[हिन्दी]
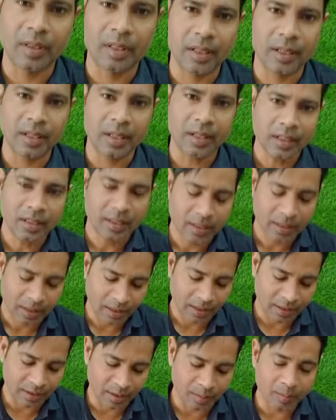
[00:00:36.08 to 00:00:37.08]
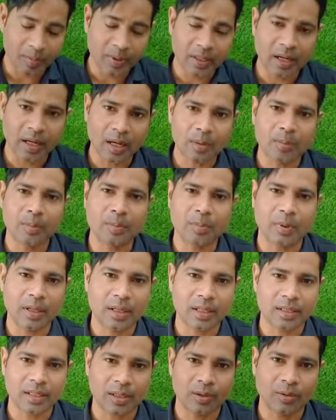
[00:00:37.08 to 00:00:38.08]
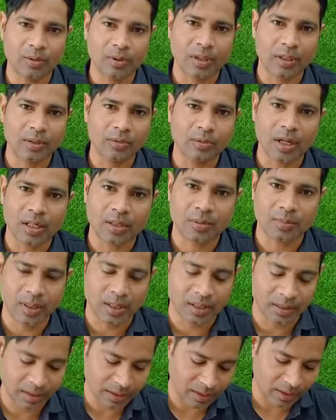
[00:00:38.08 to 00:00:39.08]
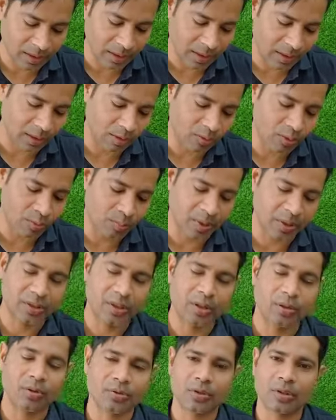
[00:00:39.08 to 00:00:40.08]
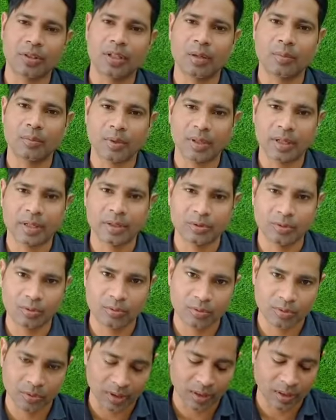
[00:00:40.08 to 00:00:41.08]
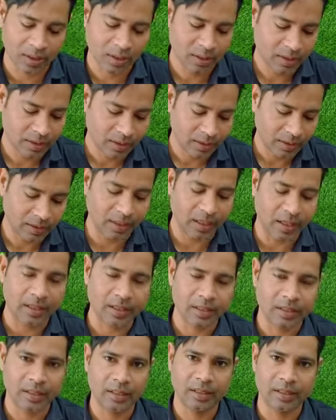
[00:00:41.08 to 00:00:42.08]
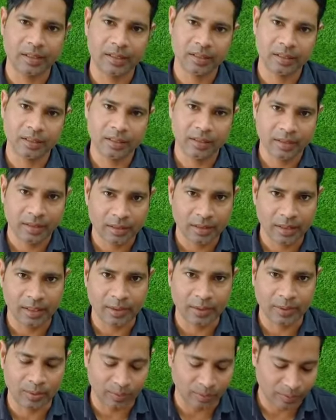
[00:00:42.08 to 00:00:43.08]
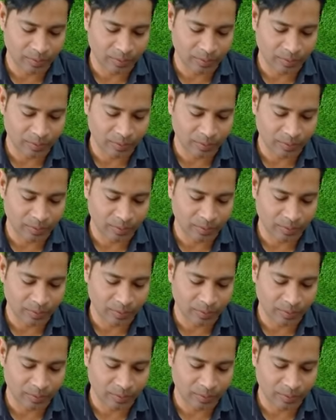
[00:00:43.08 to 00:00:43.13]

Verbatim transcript: है कि जब भी आप पंखा चालू करें तो आसपास इस तरह का कोई पक्षी रोशनदान में नहीं हो उसका ध्यान कर लें थैंक यू